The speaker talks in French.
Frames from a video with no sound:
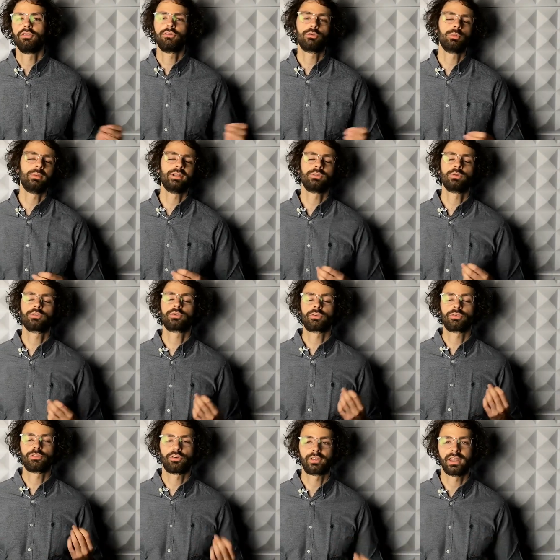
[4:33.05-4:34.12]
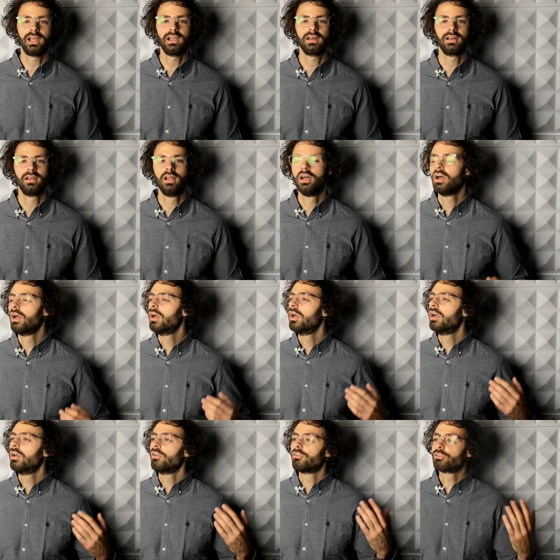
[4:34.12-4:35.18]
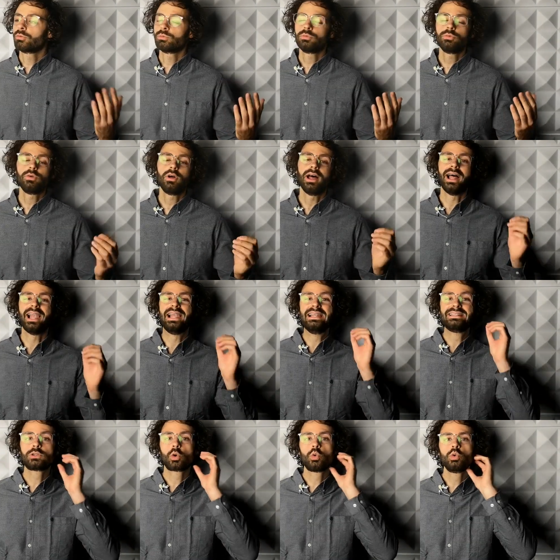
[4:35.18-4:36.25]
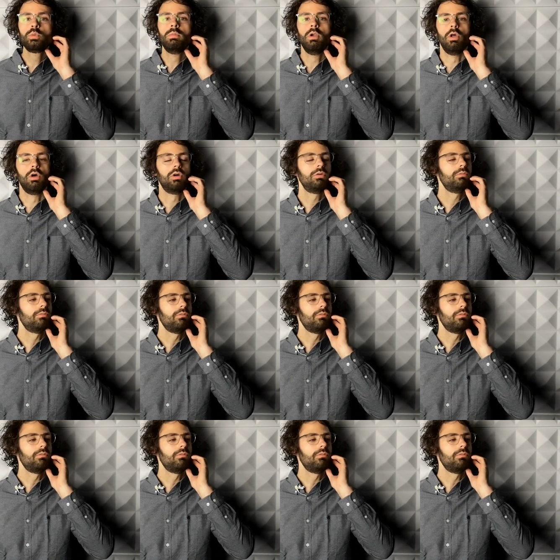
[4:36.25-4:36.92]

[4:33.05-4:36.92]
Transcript: somatosensoriels sont les troubles